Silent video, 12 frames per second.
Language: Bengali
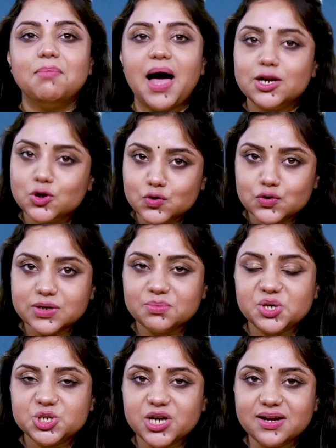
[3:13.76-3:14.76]
ভালো করে
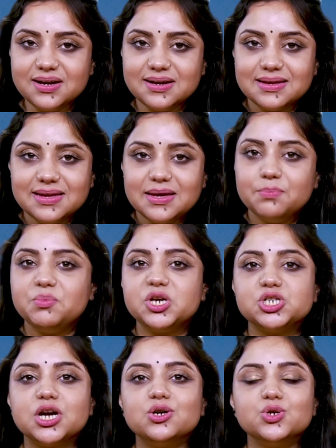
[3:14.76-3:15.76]
মেশান
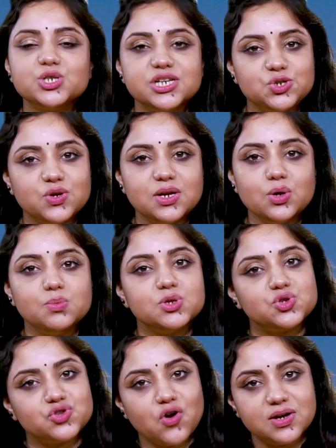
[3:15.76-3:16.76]
মেশানো শেষ হলে ওই
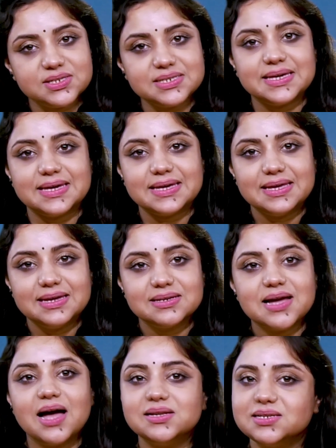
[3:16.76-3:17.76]
মিশ্রণটিকে
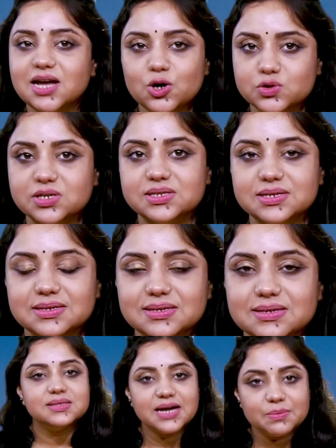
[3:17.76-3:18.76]
ঠান্ডা হতে দিন
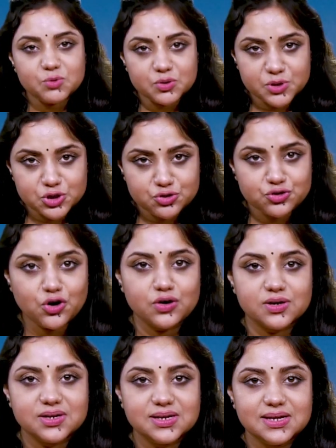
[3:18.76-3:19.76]
তারপর মিশ্রণ
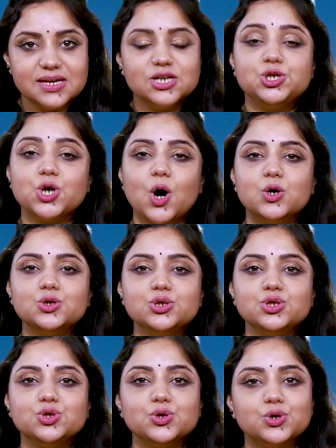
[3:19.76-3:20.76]

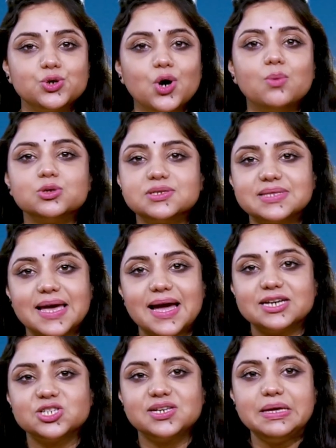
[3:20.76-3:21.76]
সহনযোগ্য অবস্থায়
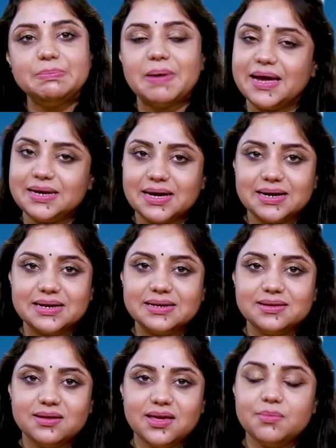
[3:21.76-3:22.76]
আসলে পায়ে লাগান
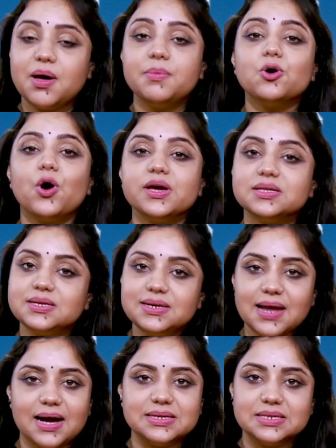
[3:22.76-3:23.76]
এভাবে কয়েকদিন
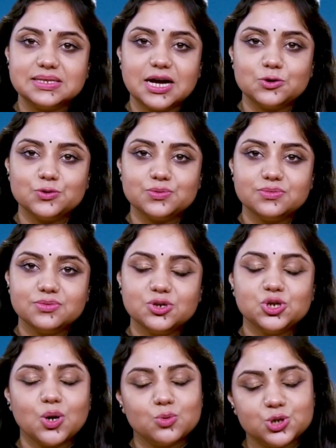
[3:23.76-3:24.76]
লাগাতে থাকুন
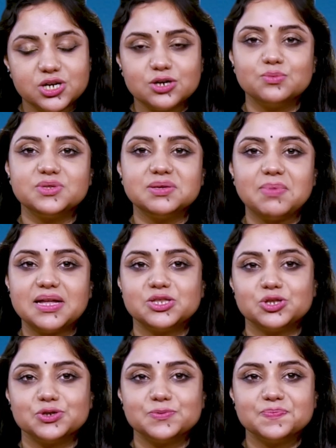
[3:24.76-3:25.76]
সমস্যা কমতে বাধ্য